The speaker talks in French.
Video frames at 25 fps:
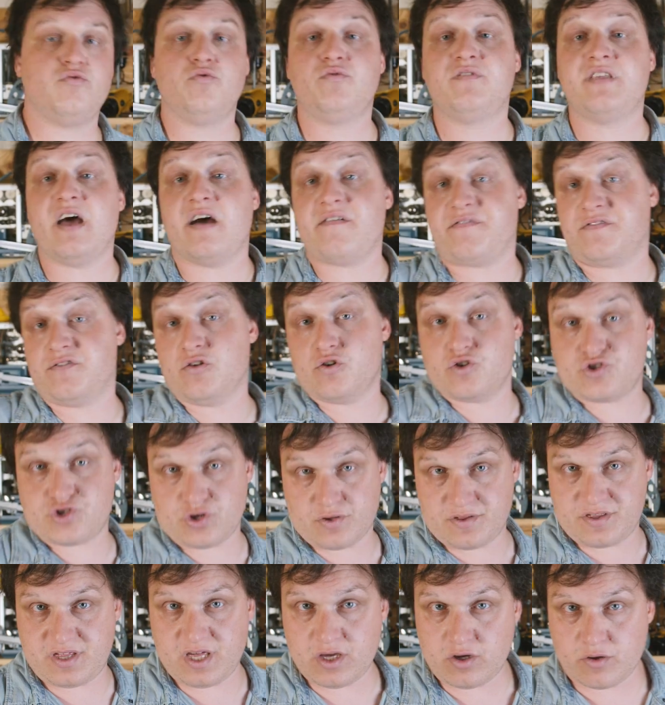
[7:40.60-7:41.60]
du taf d'un
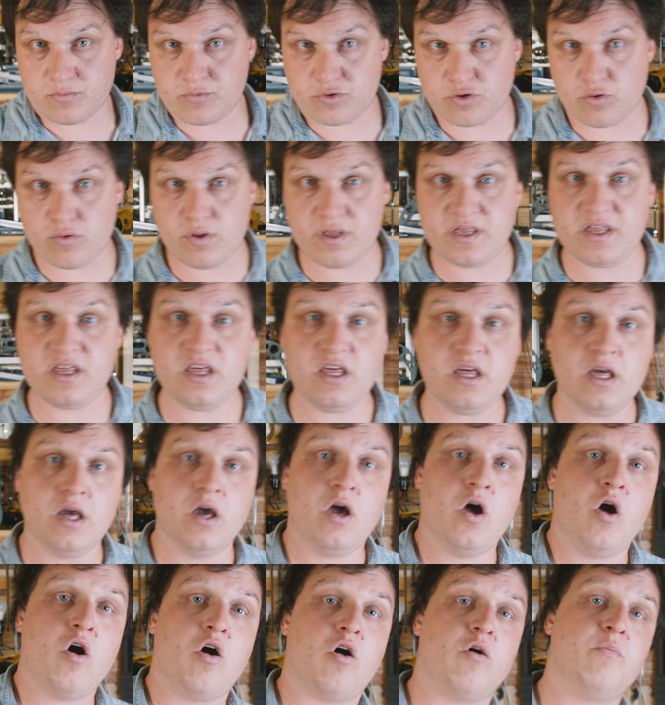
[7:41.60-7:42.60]
chantier comme celui-ci,
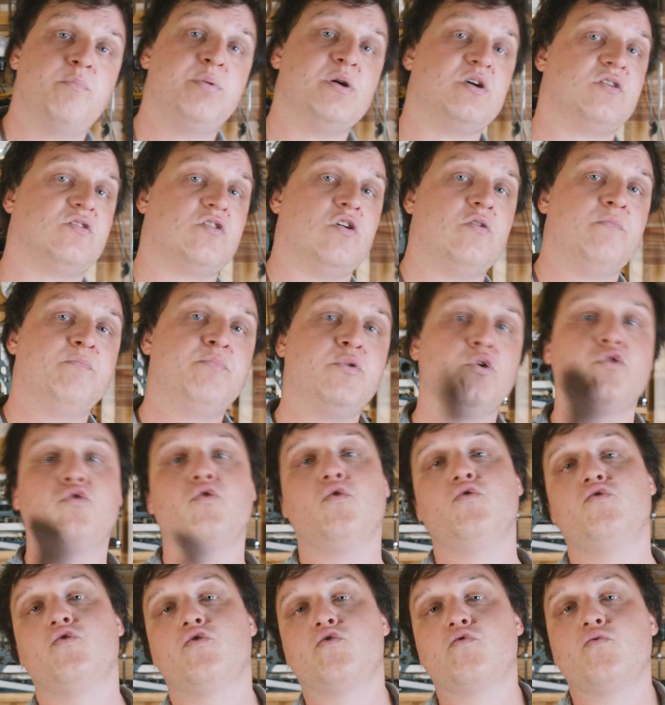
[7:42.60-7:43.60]
on pose un
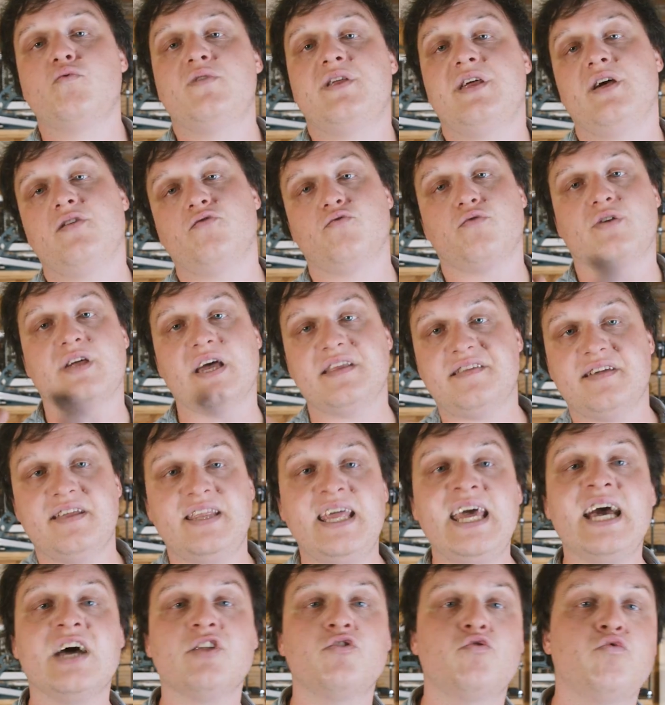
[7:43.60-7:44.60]
poteau de soutien du
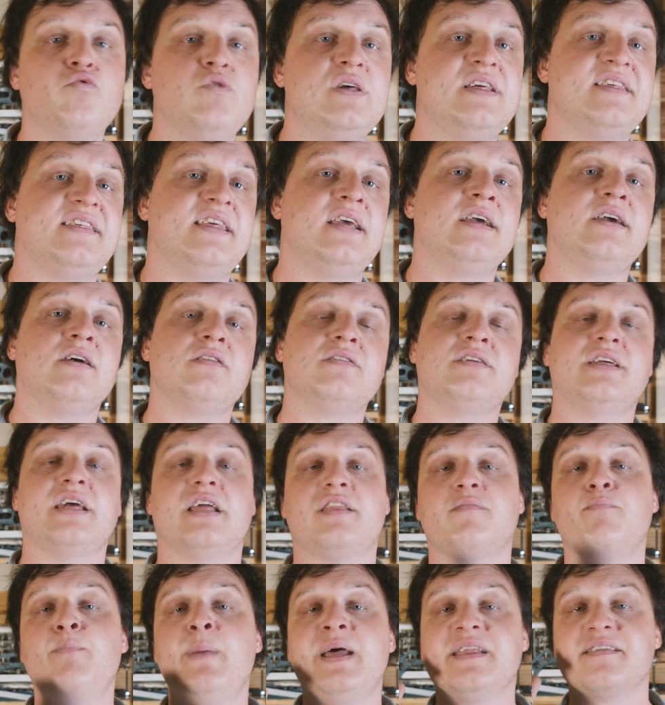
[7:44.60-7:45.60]
caténaire tous les
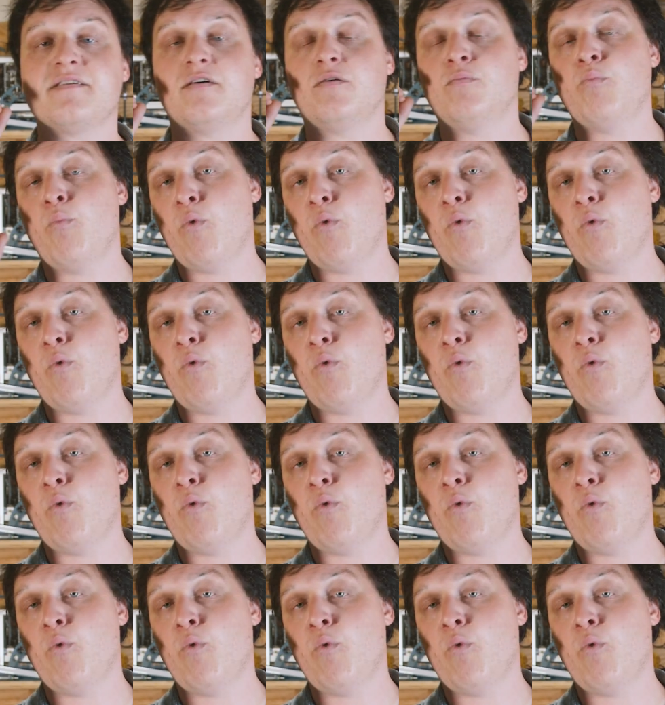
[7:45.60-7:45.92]
54 mètres en